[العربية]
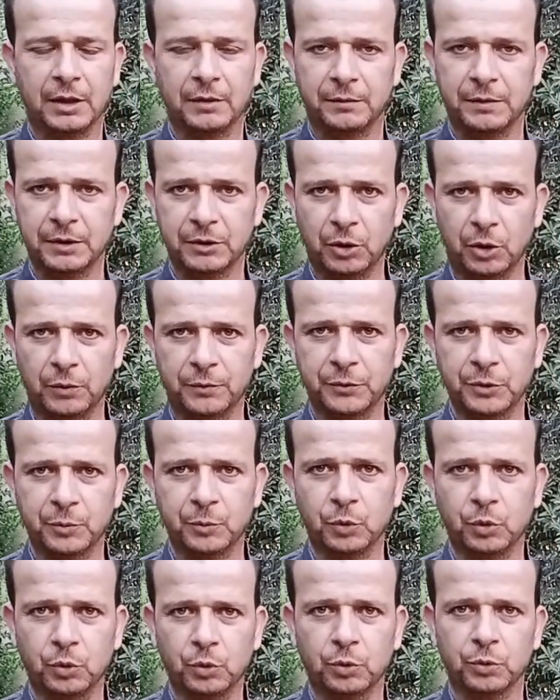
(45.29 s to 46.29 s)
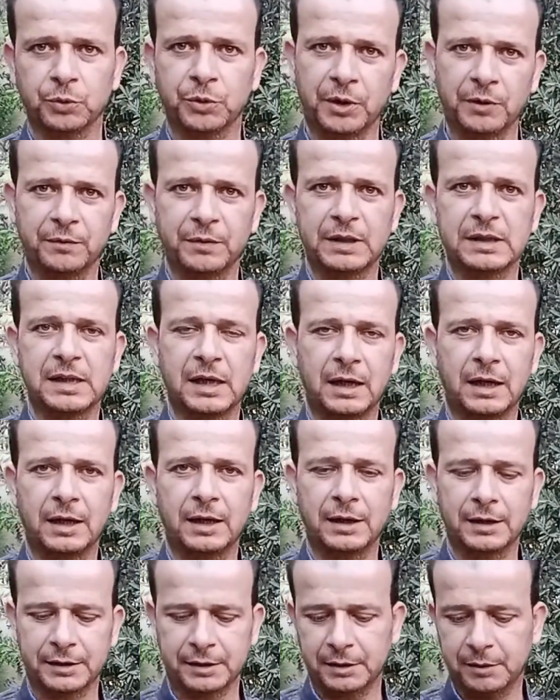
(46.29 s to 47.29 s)
في ضعف نمو ضعف
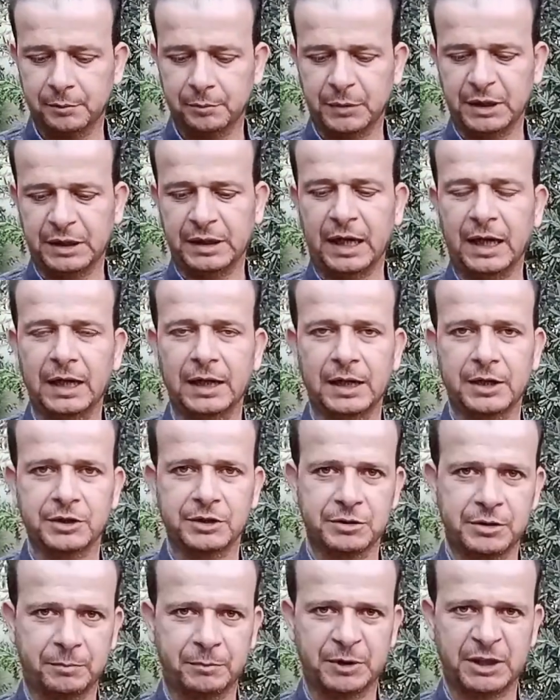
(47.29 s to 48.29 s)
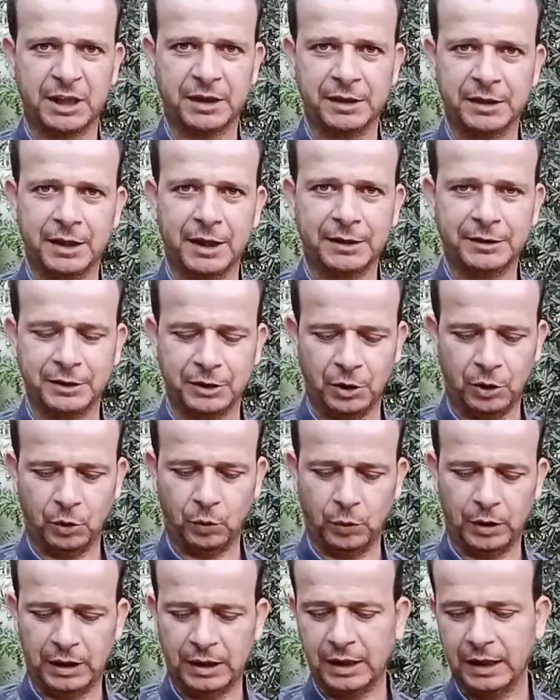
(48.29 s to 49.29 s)
ازهار بيتعالج بطريقه كثير
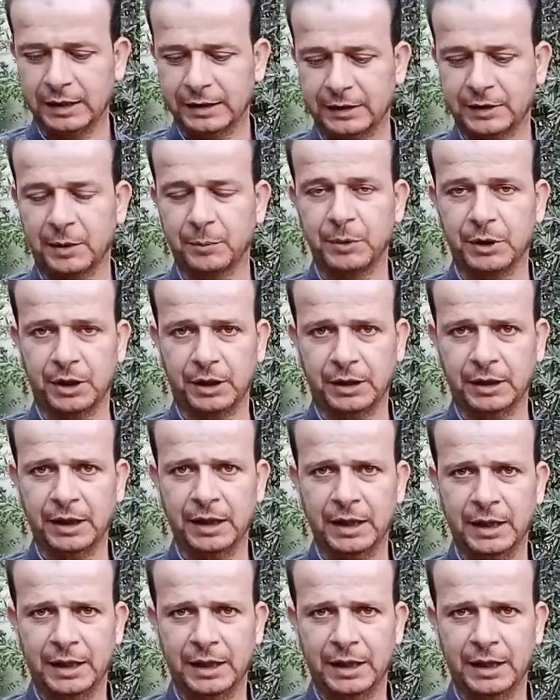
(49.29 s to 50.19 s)
حلوه هلا هذا طبيعي